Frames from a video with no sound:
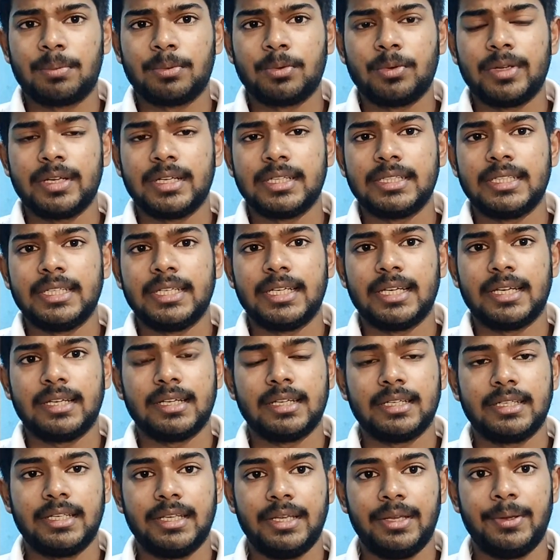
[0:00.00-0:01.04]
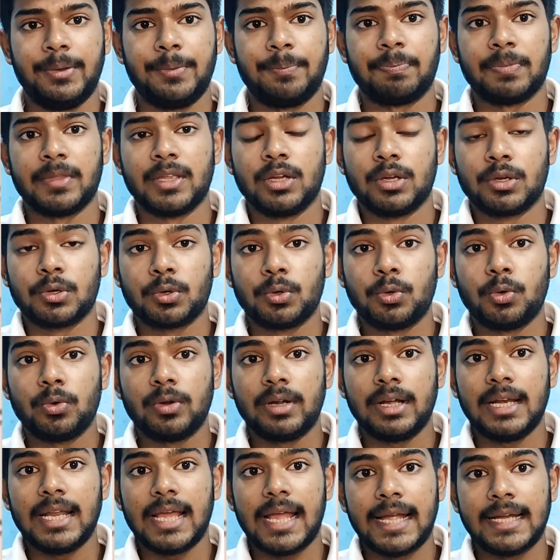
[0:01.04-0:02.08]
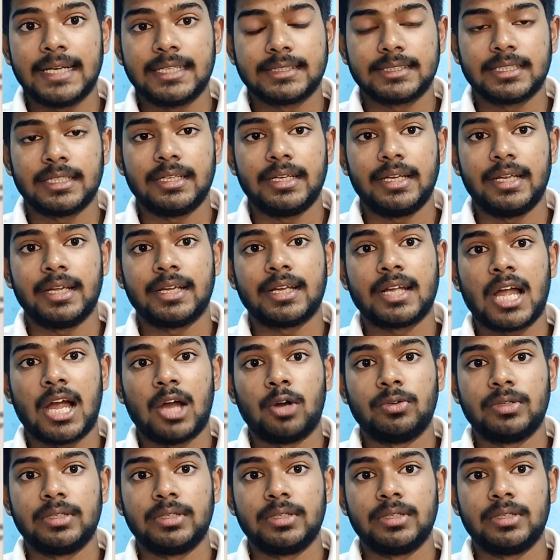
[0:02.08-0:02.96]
तो आपको एक दिखेगा कि गूगल एडसन